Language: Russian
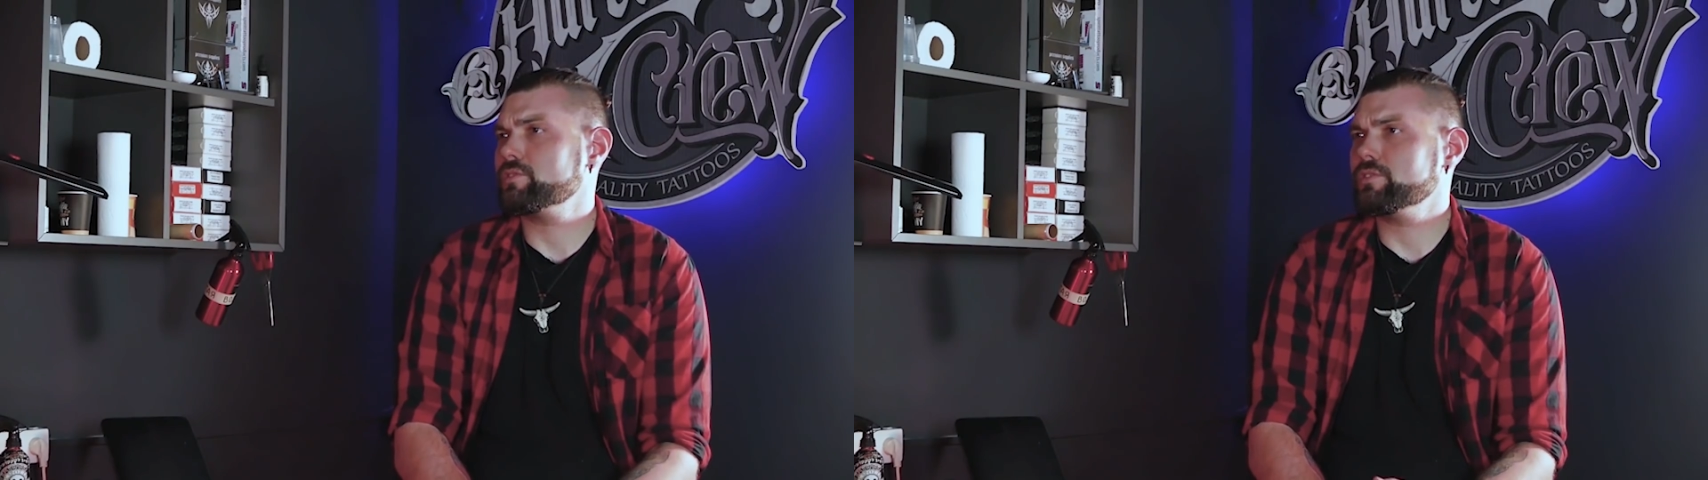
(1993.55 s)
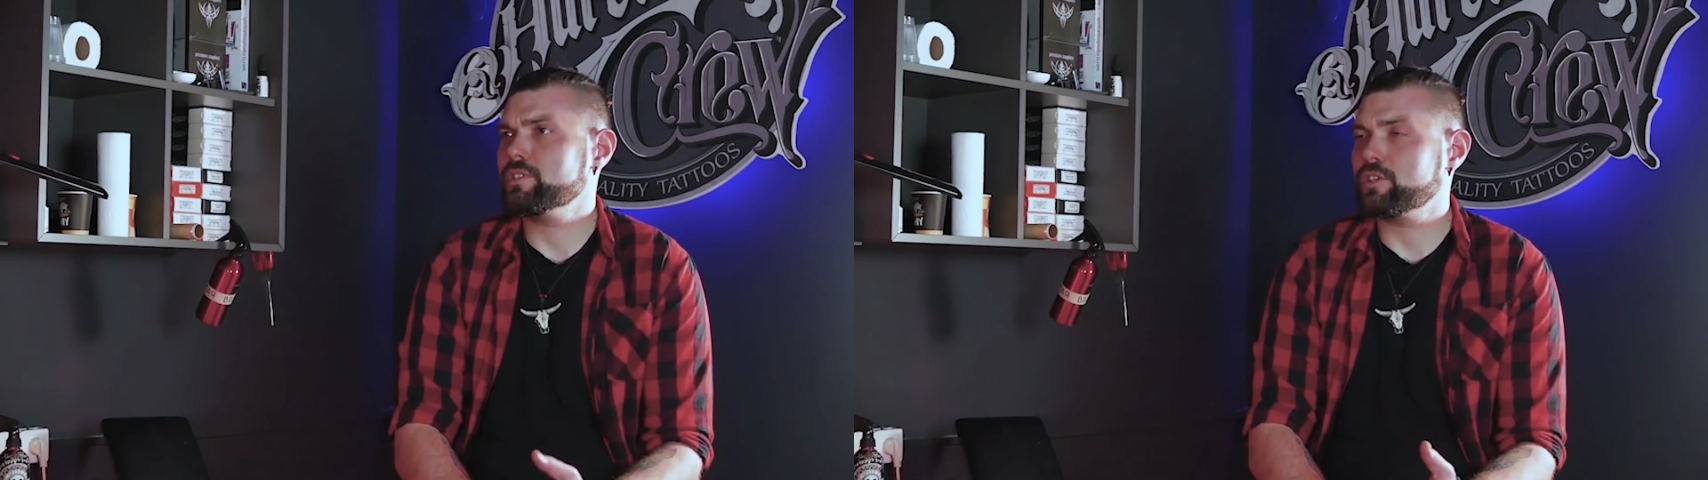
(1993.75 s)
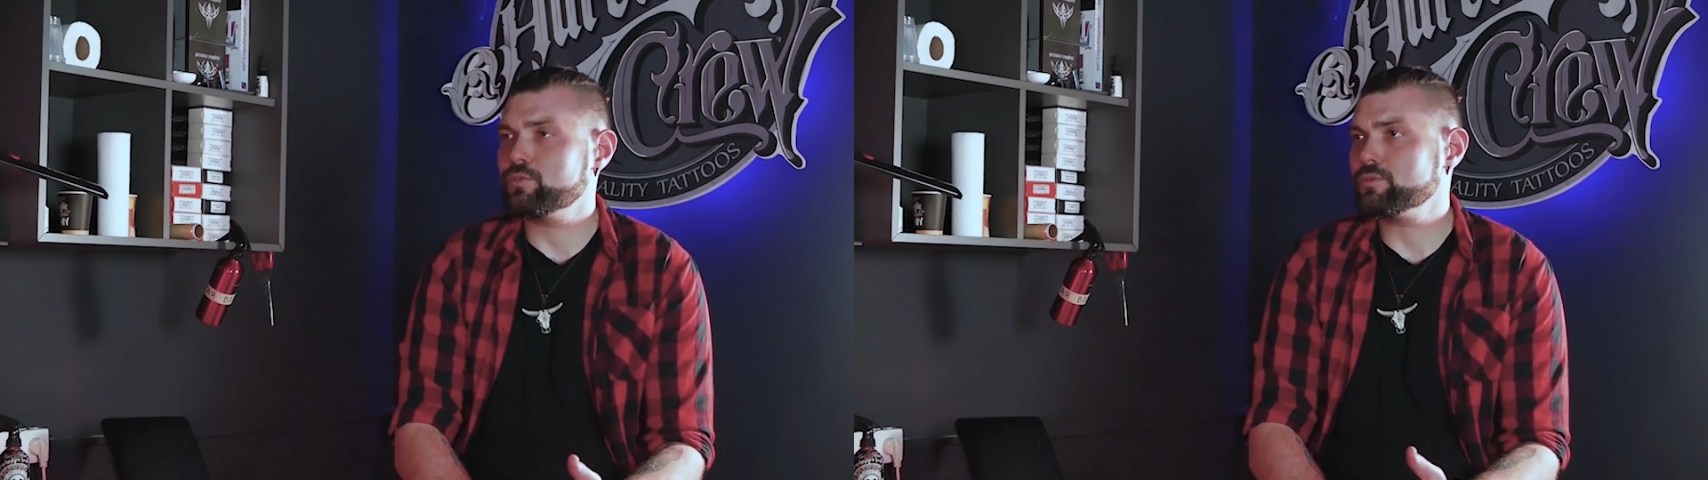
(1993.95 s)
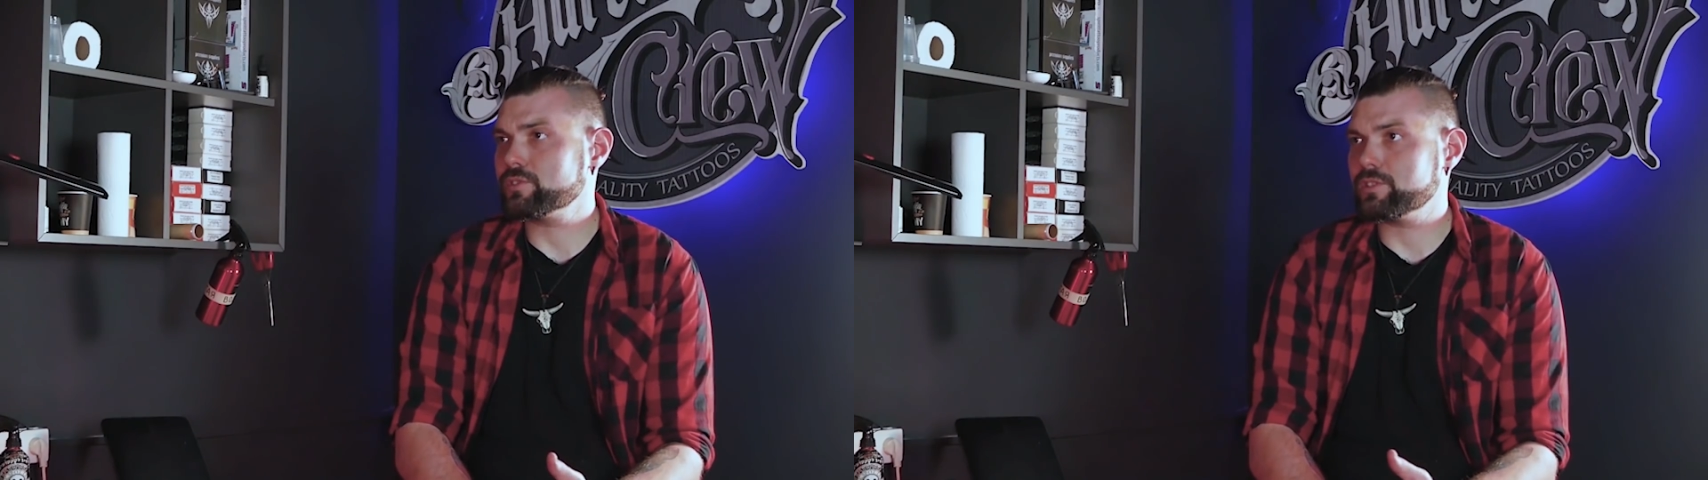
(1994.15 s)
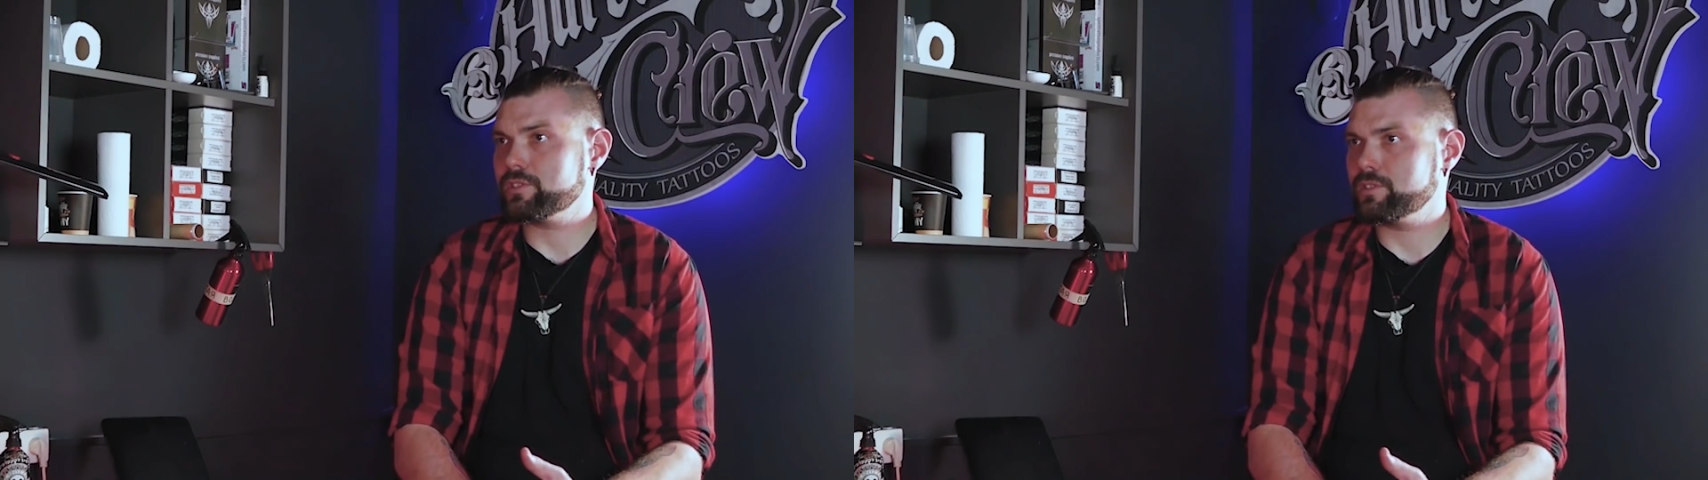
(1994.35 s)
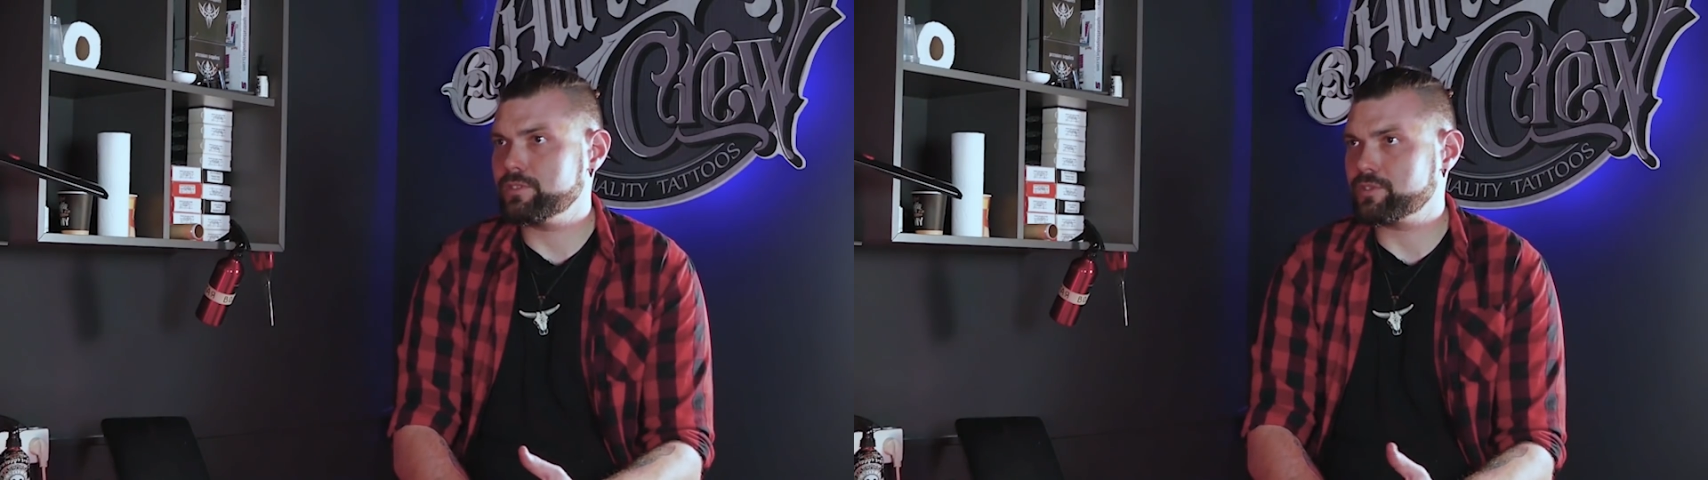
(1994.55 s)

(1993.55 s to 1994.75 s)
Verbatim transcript: есть ни на курсы, ни